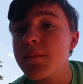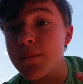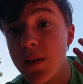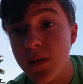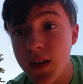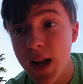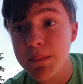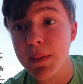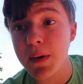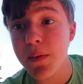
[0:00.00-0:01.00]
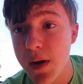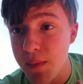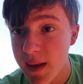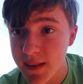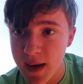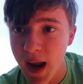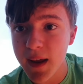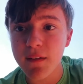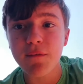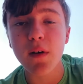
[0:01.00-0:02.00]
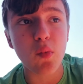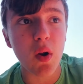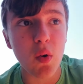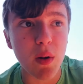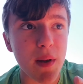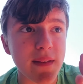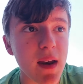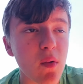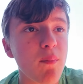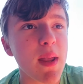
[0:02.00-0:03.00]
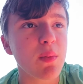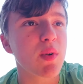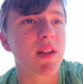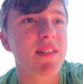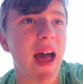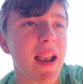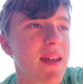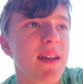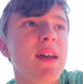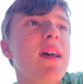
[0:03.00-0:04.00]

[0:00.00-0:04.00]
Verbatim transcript: bisognerebbe proprio rimettere anche in Formula 1 per dare un minimo di sale